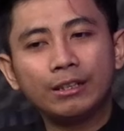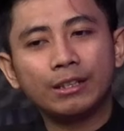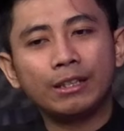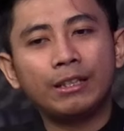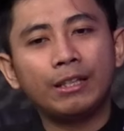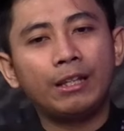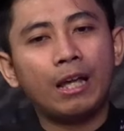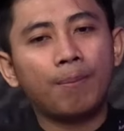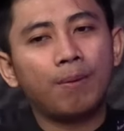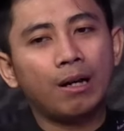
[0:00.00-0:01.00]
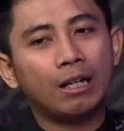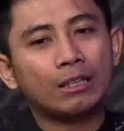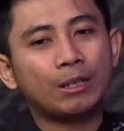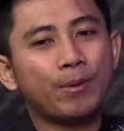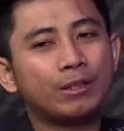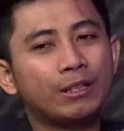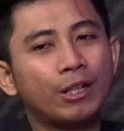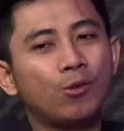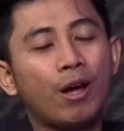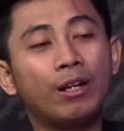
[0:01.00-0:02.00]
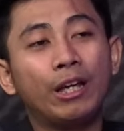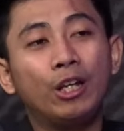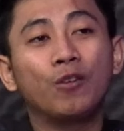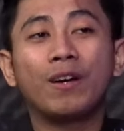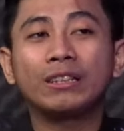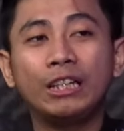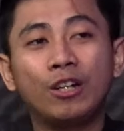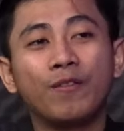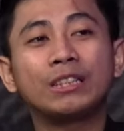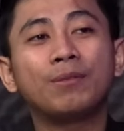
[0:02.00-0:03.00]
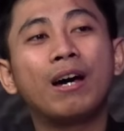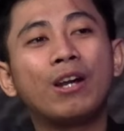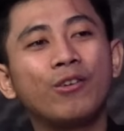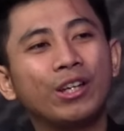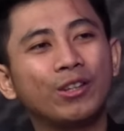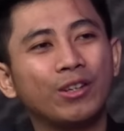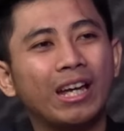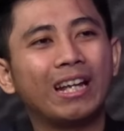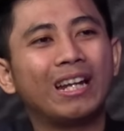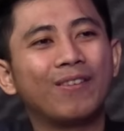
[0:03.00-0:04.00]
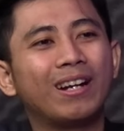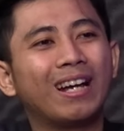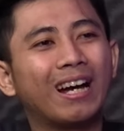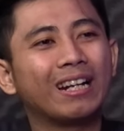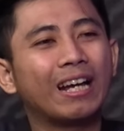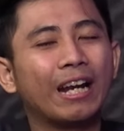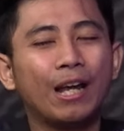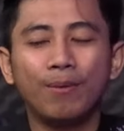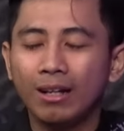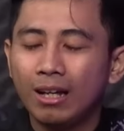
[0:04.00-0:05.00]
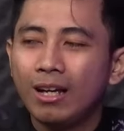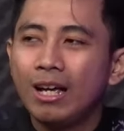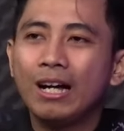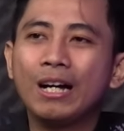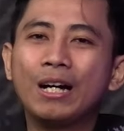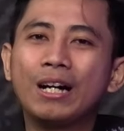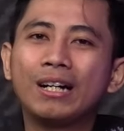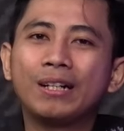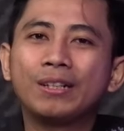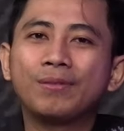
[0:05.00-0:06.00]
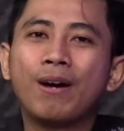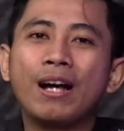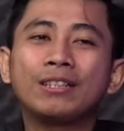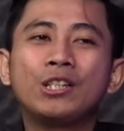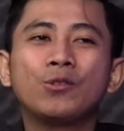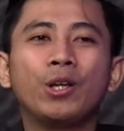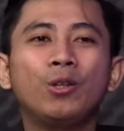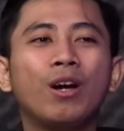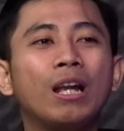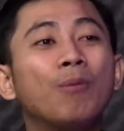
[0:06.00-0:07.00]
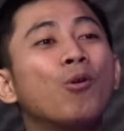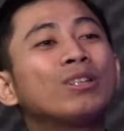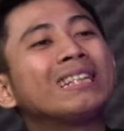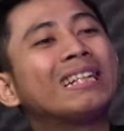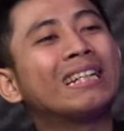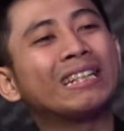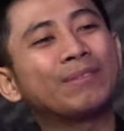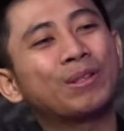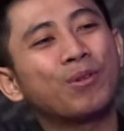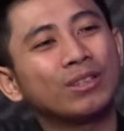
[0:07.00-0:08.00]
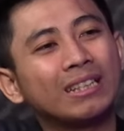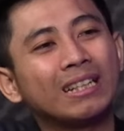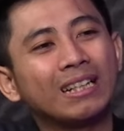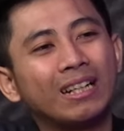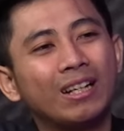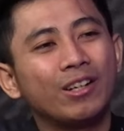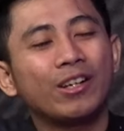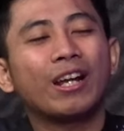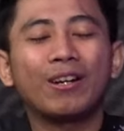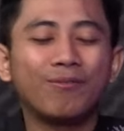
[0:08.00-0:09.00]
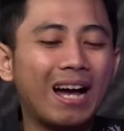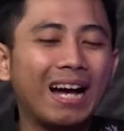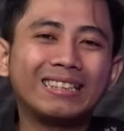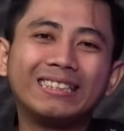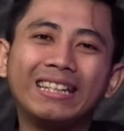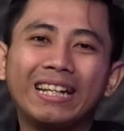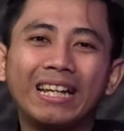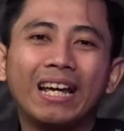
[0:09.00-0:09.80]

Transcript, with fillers: setiap uh, semesternya itu ada inovasi-inovasi baru gitu ya, ya dalam karena emang uh, mahasiswa itu kadang bosen, cepat bosan. Yeah. Keren banget sih ini.